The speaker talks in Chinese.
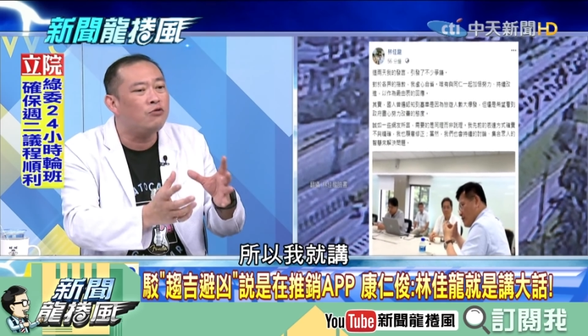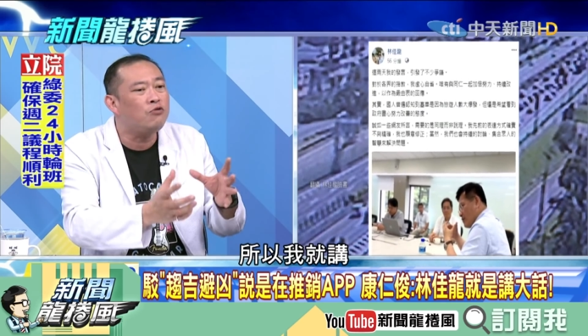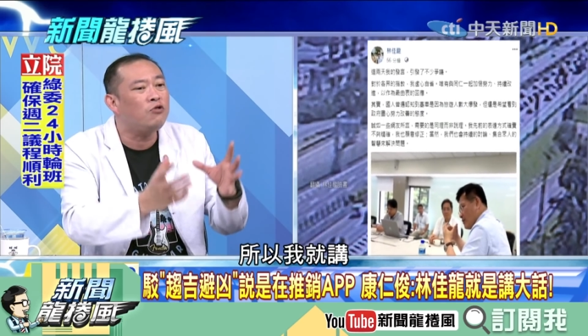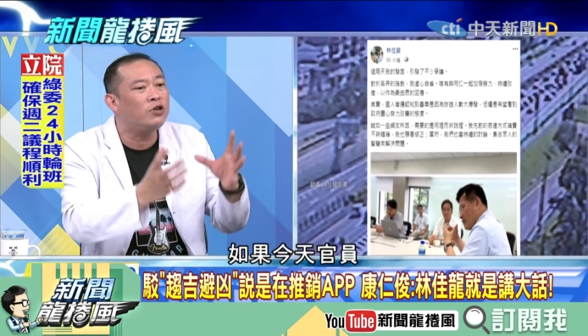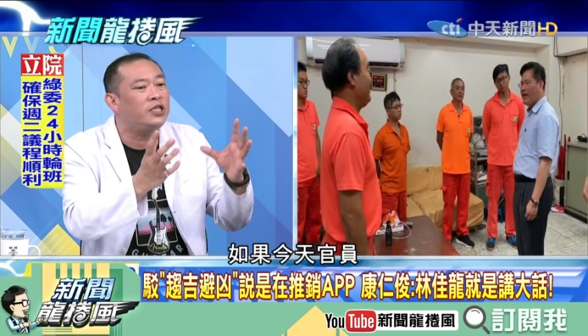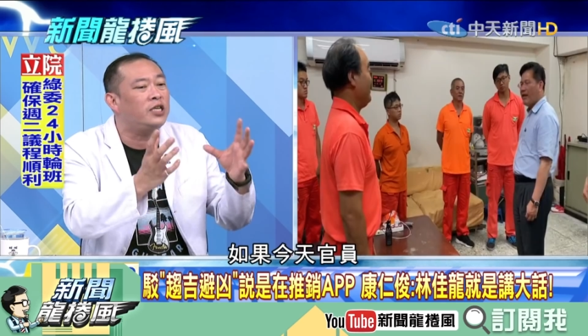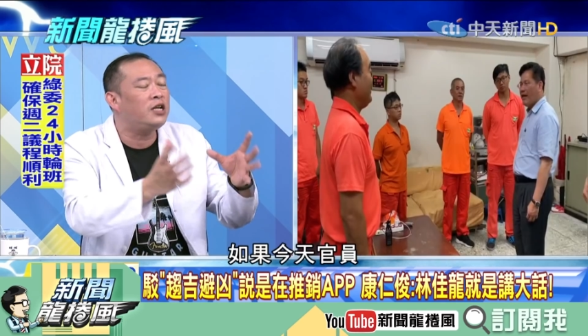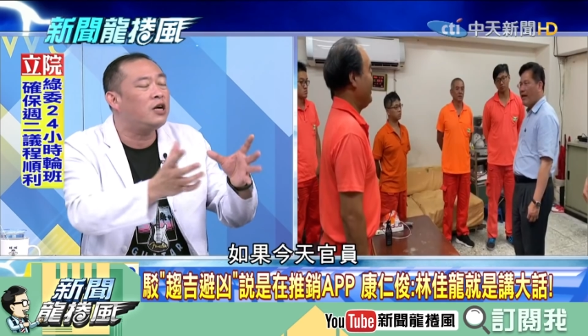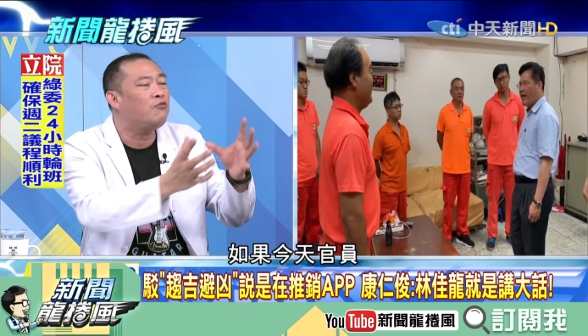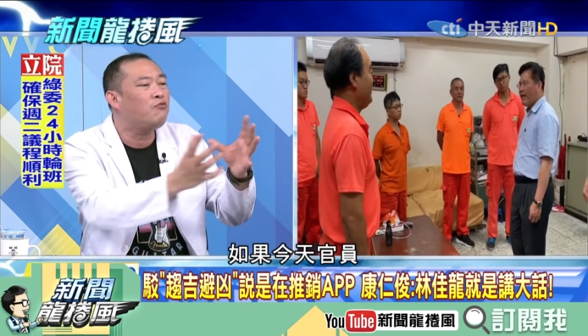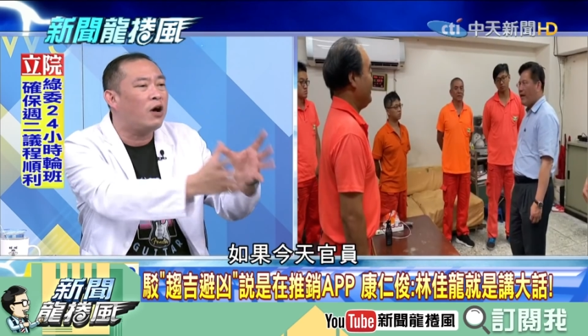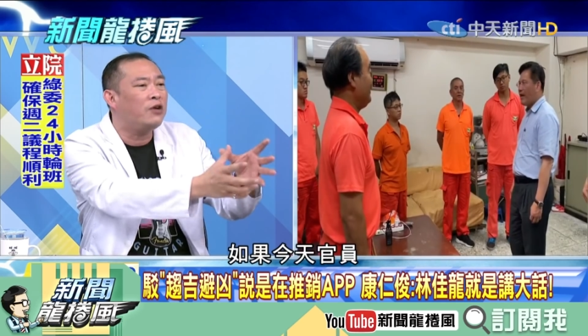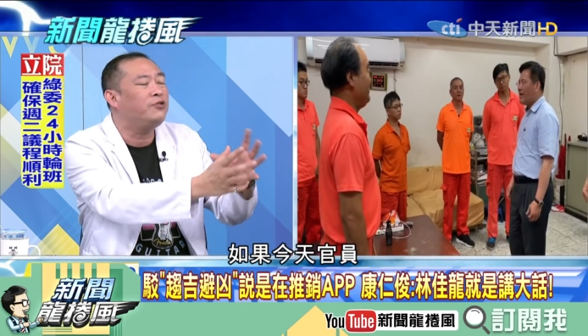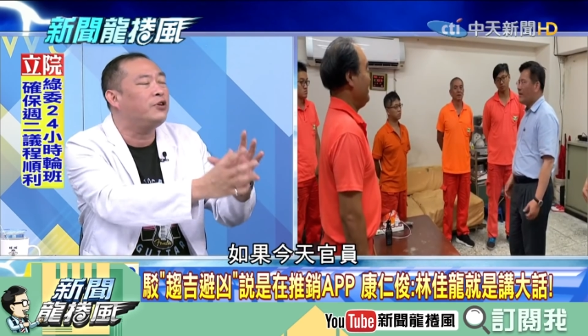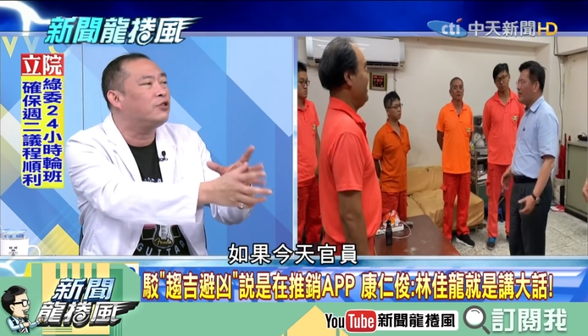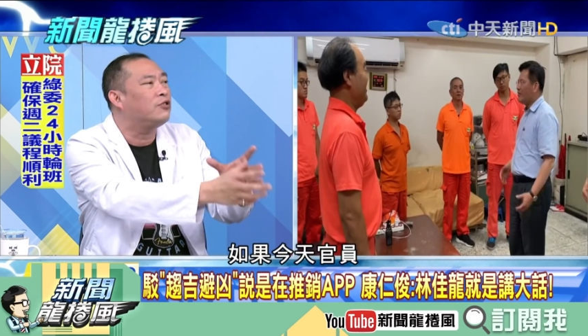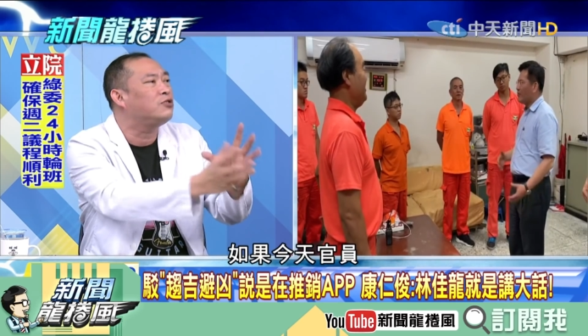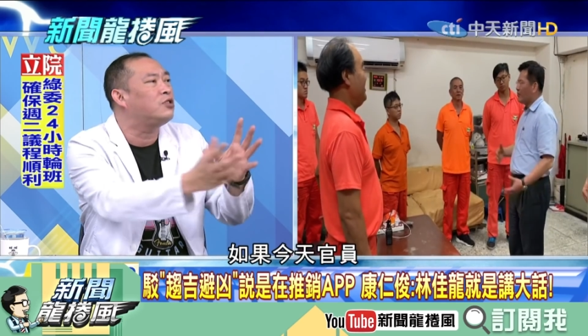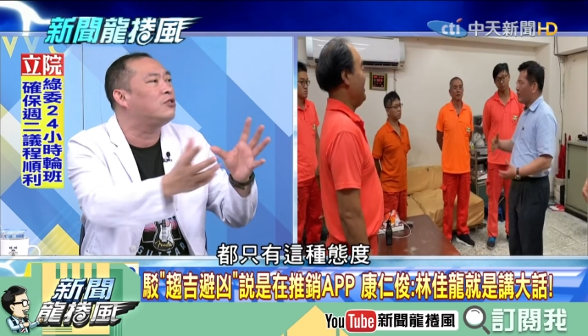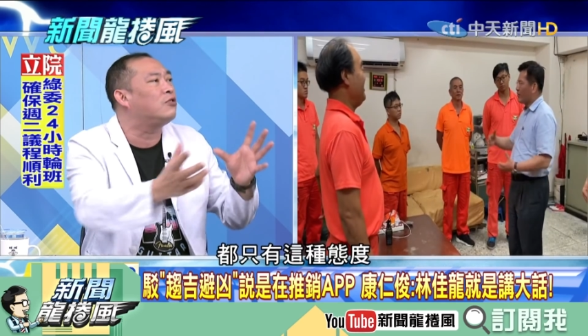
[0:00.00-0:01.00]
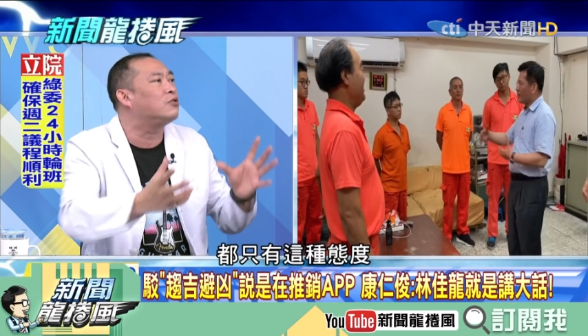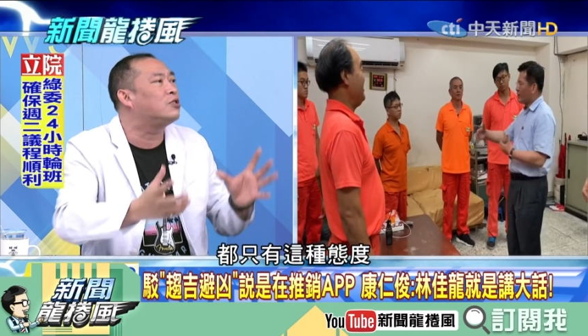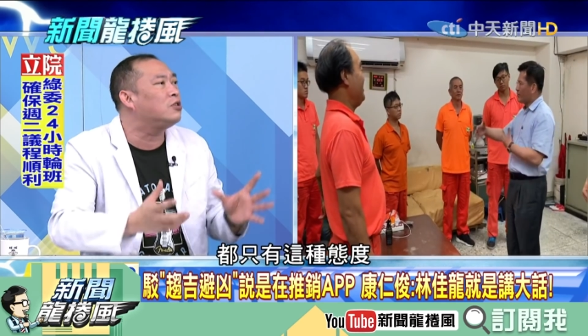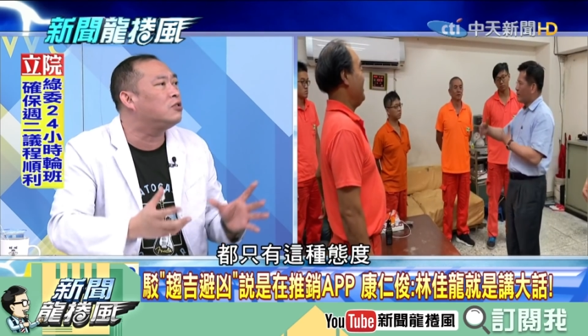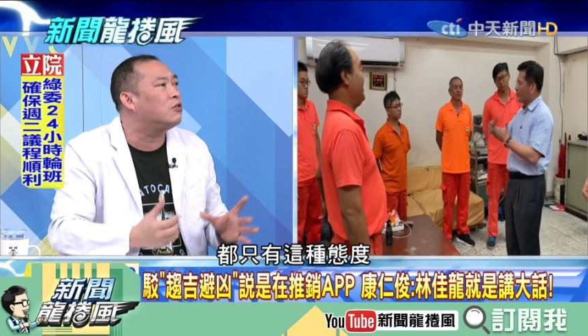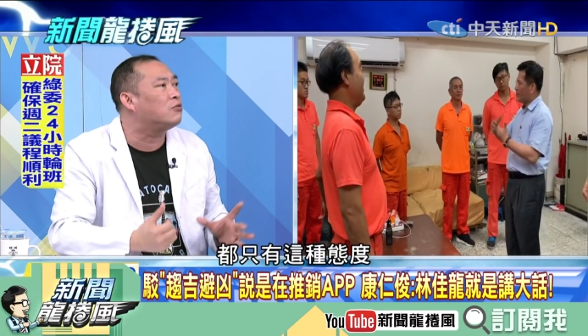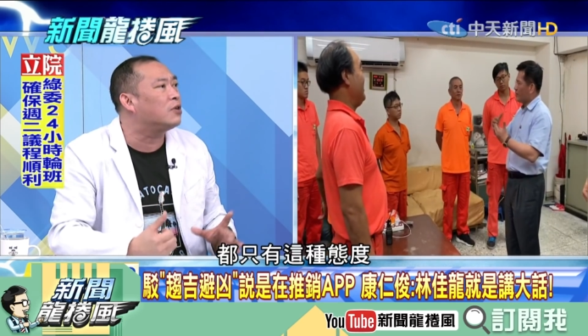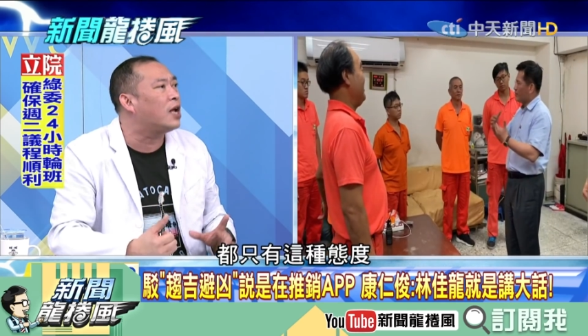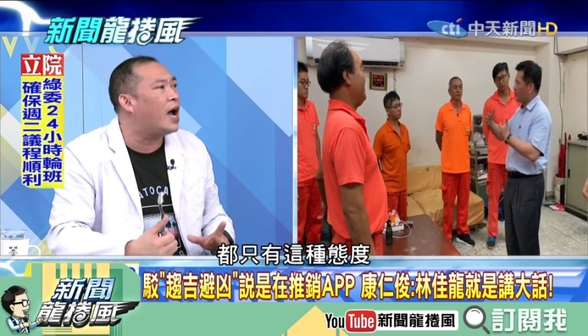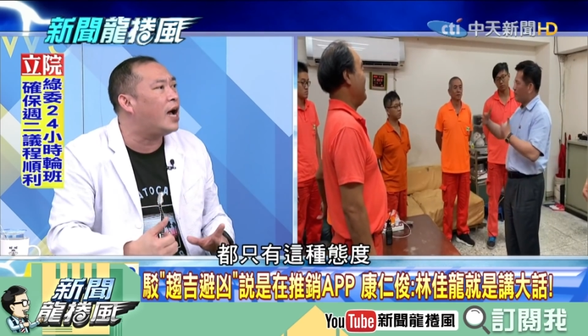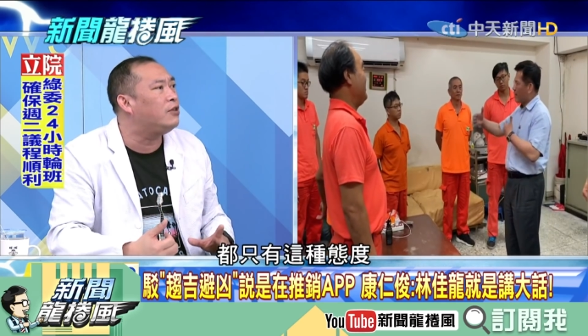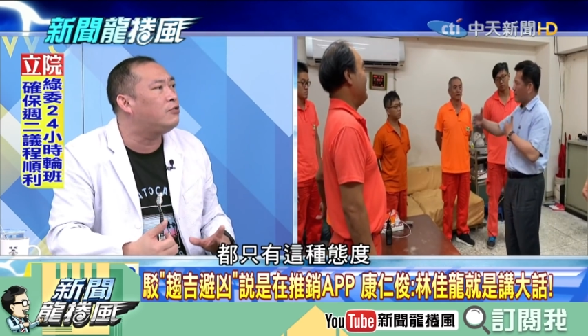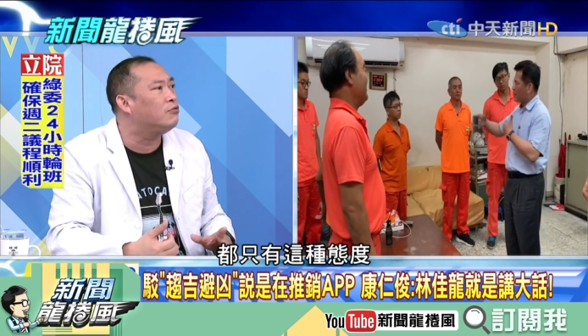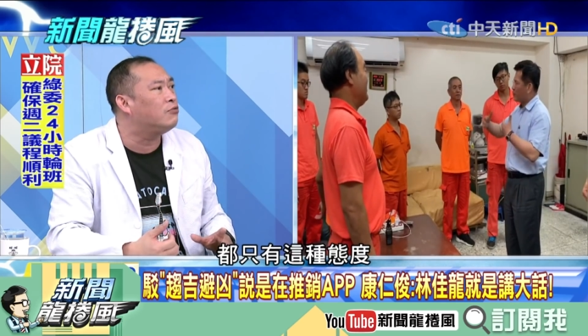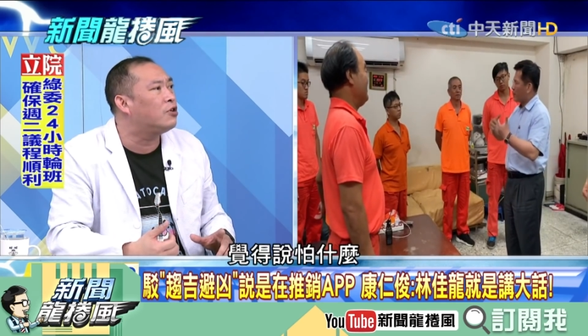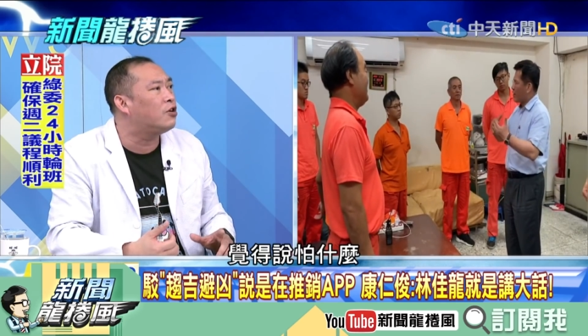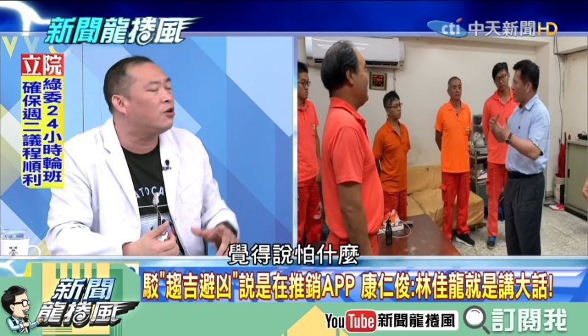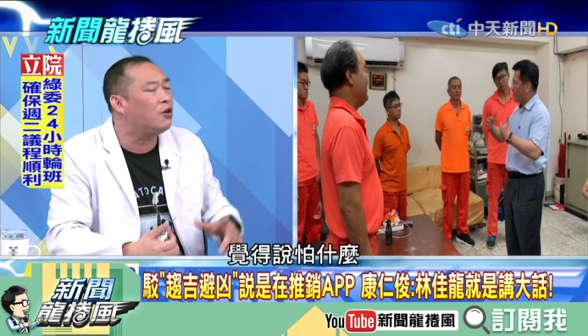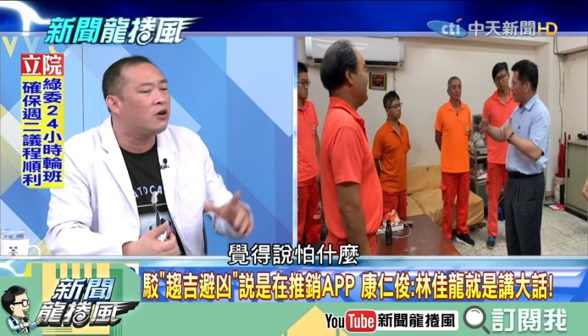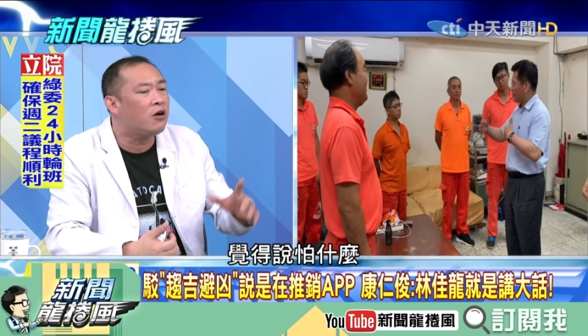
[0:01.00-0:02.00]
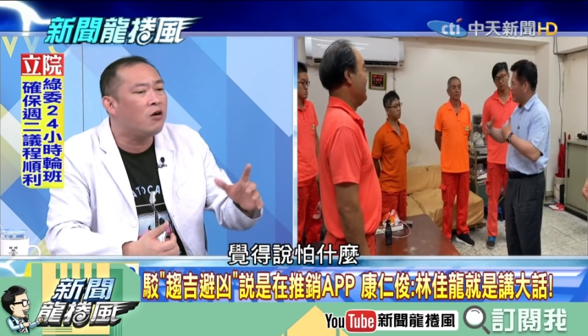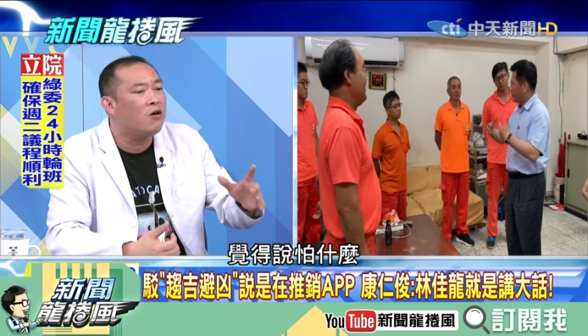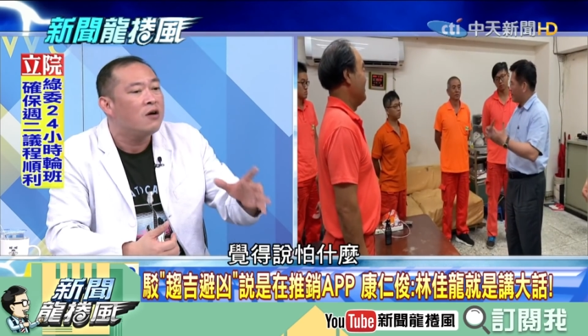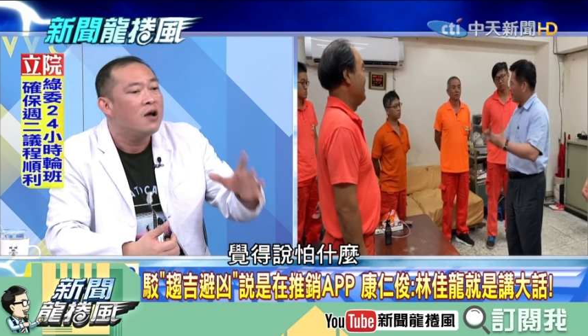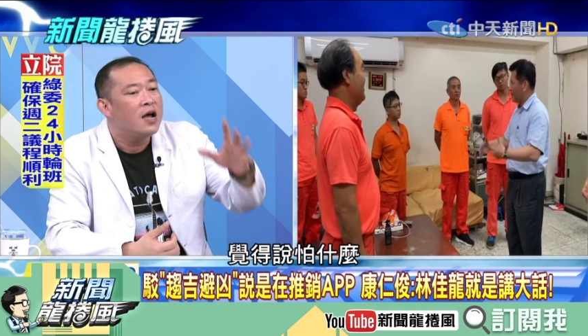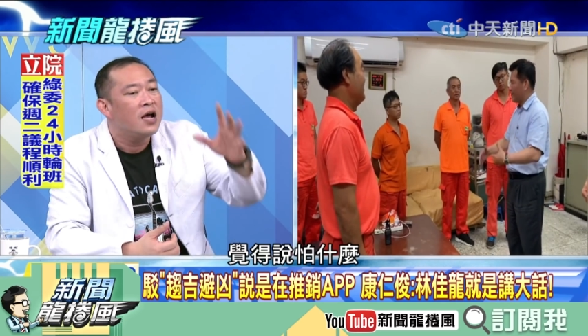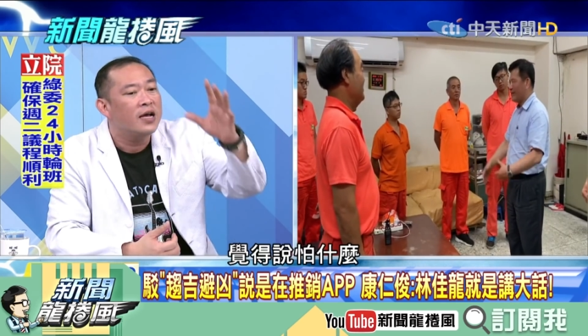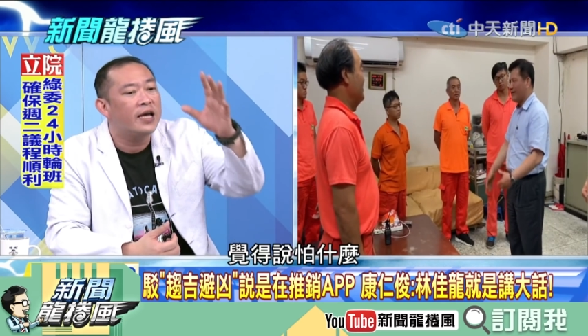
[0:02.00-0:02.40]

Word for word: 如果今天官员都只有这种态度，叫你讲，